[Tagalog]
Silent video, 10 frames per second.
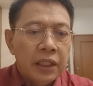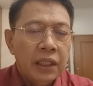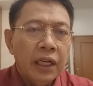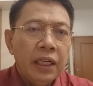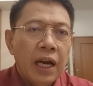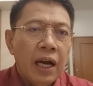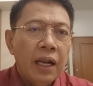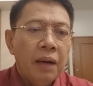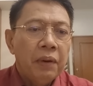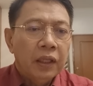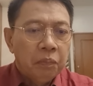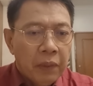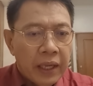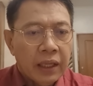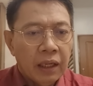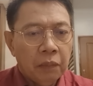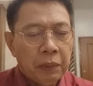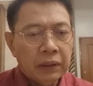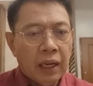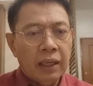Yan ang inaalam at may
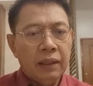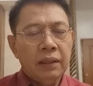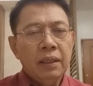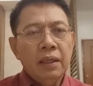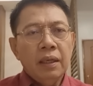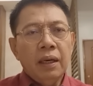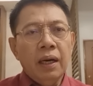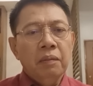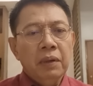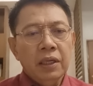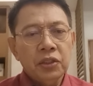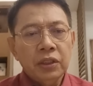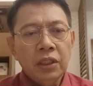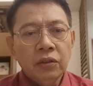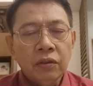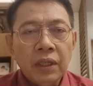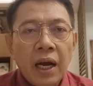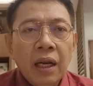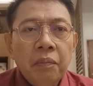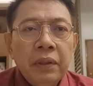karapatan ang mga senador na
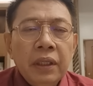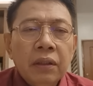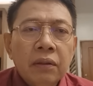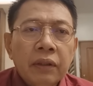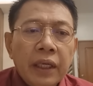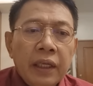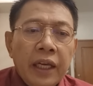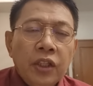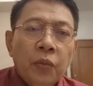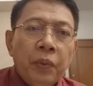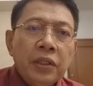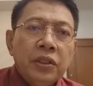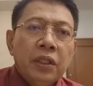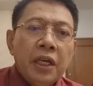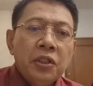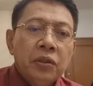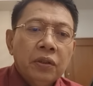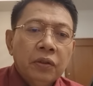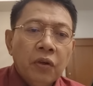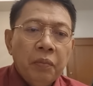alamin ito in aid of
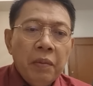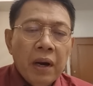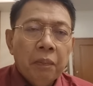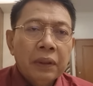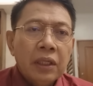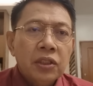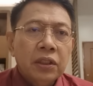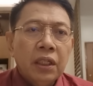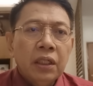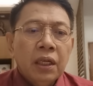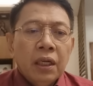legislation kung may mga batas na